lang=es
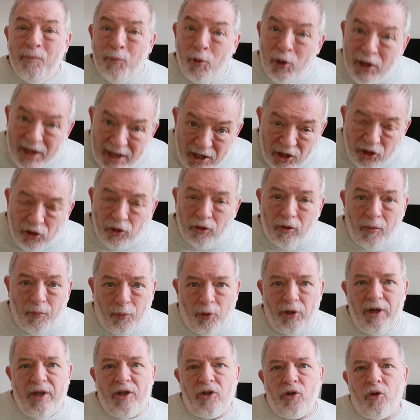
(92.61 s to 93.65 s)
Por eso,
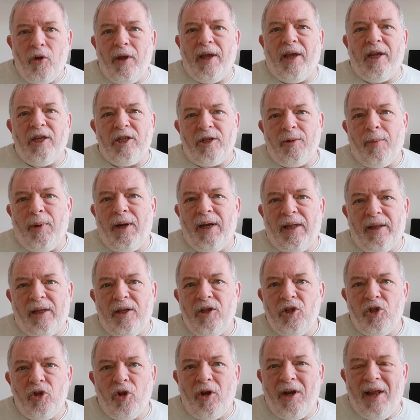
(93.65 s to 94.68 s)
por eso es que llama la
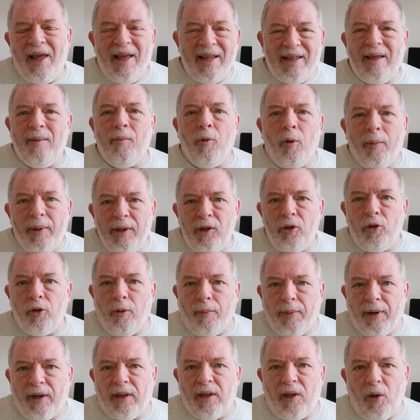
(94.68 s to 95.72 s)
atención este
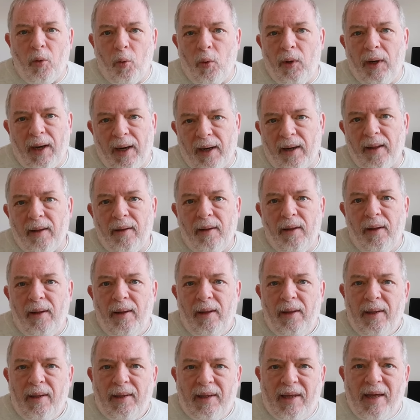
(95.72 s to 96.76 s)
momento particular
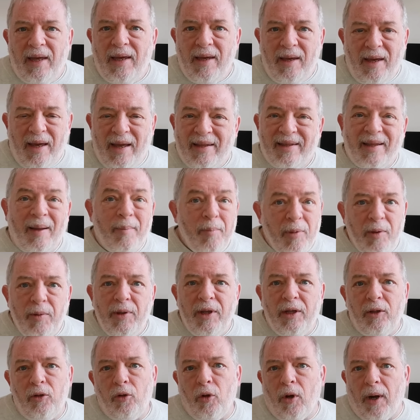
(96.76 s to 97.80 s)
que están
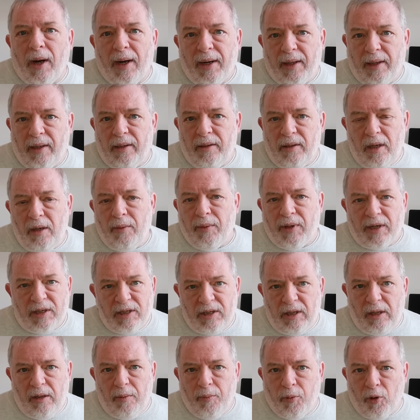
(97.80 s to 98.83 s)
viviendo Argentina y
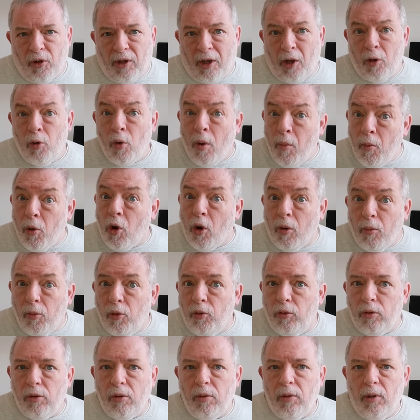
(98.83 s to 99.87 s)
Brasil, porque no es muy
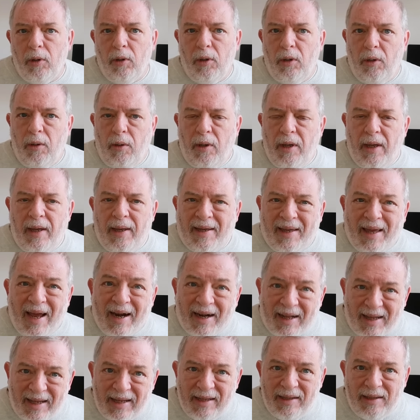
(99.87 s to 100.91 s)
común eh, que
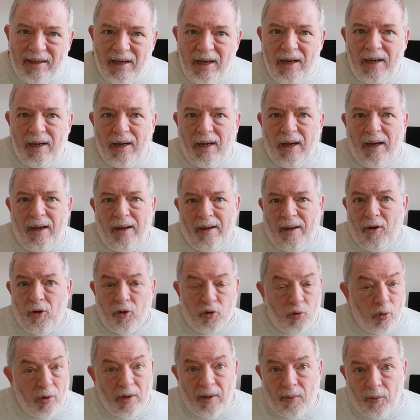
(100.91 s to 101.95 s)
Argentina en
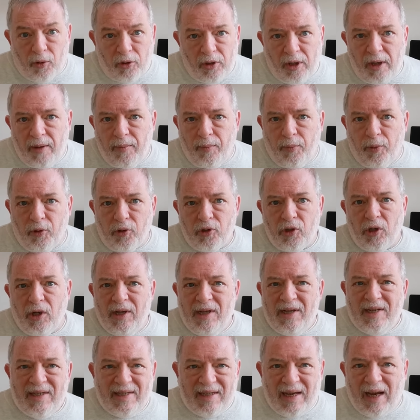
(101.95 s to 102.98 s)
los últimos tiempos
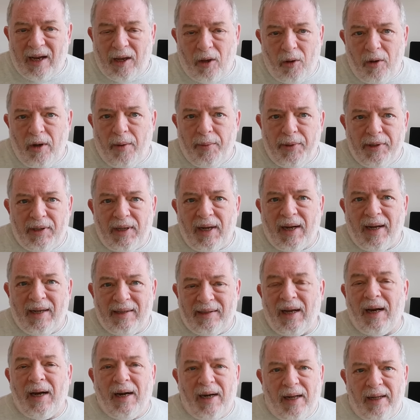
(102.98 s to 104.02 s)
saque una
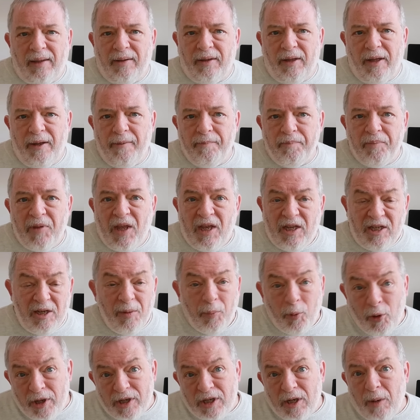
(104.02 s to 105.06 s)
ventaja tan grande.
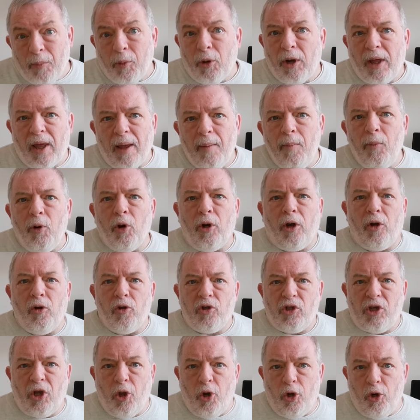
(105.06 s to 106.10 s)
Se puede decir, por ejemplo, que en
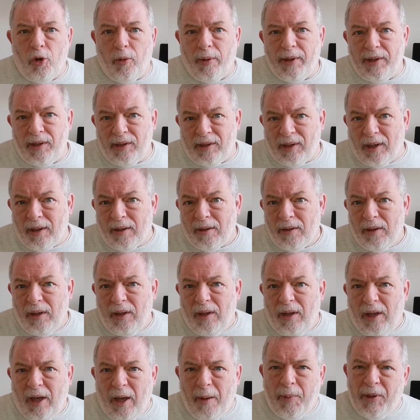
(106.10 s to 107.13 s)
los años 90,
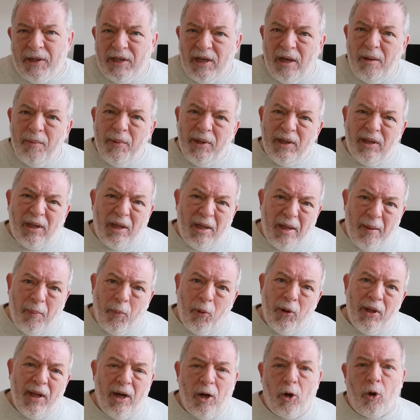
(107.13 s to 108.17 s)
especialmente
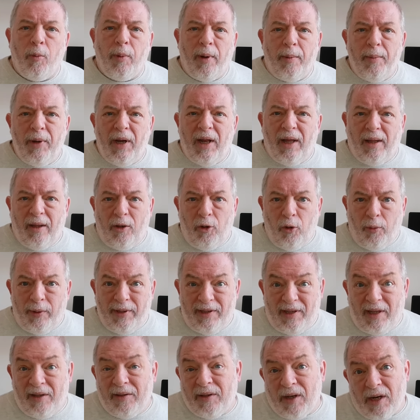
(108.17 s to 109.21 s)
después de la Copa América del
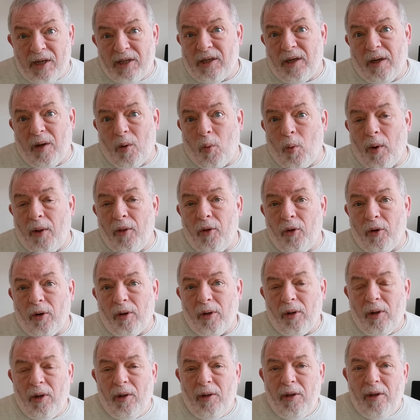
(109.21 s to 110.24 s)
93 en
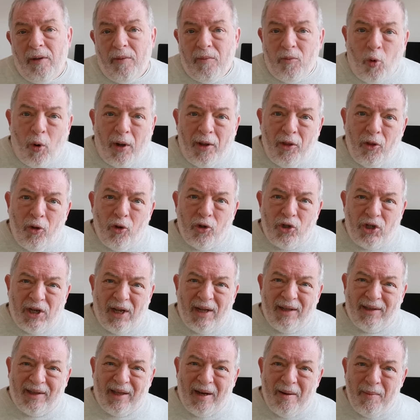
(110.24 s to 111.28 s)
Ecuador, cuando
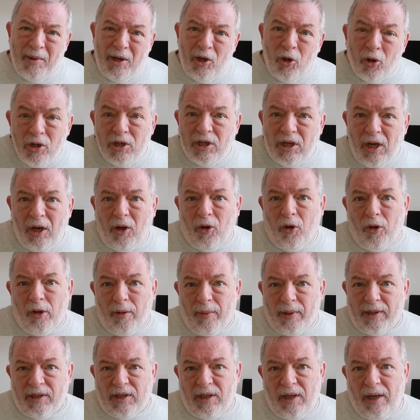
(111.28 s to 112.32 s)
ya terminó el ciclo
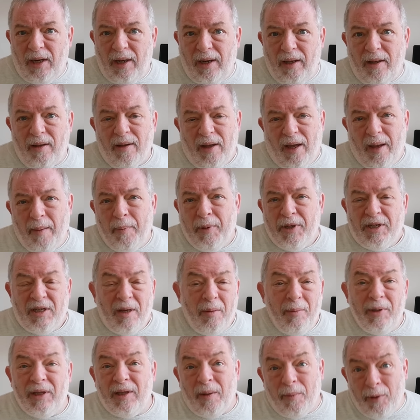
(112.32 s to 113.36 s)
de Basile,
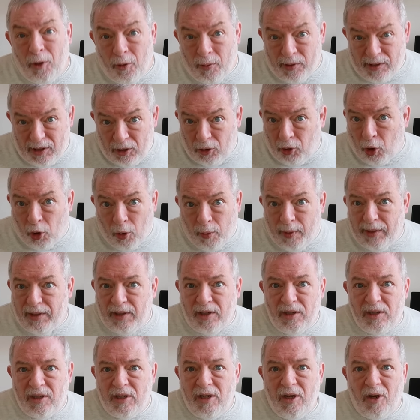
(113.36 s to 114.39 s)
especialmente en
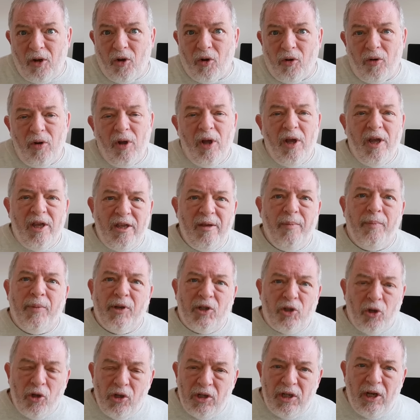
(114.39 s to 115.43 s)
1995, y
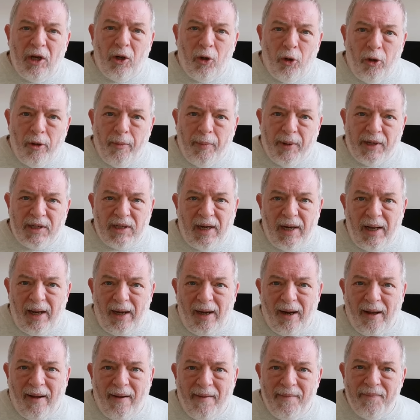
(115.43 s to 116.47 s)
empezó el ciclo de
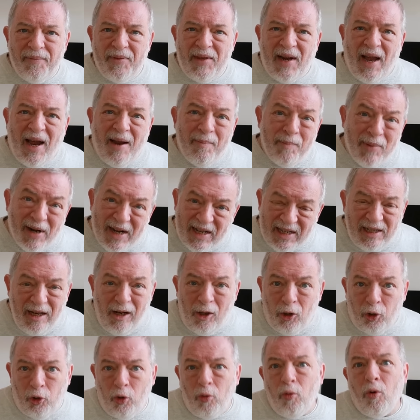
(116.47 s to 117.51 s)
Pasarela,
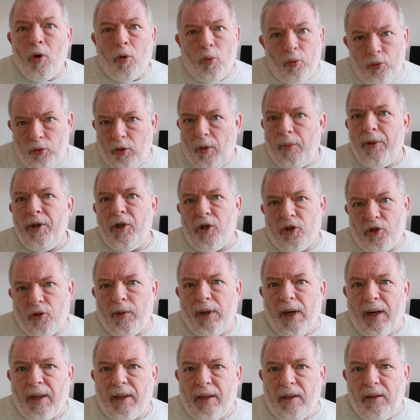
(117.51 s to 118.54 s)
Brasil tuvo un dominio
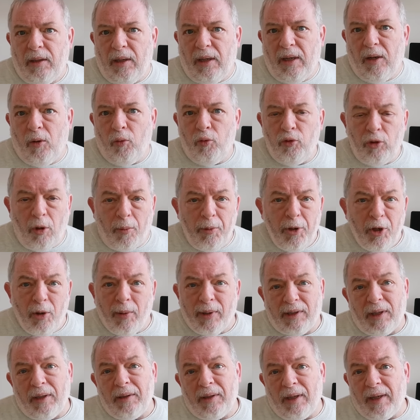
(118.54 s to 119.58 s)
sobre Argentina, un dominio
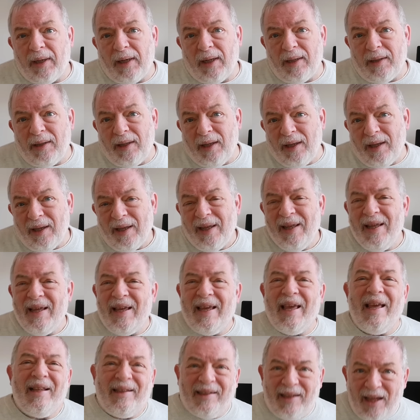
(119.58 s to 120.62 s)
bastante
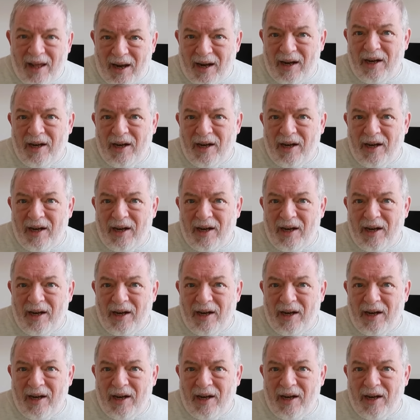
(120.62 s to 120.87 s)
grande que está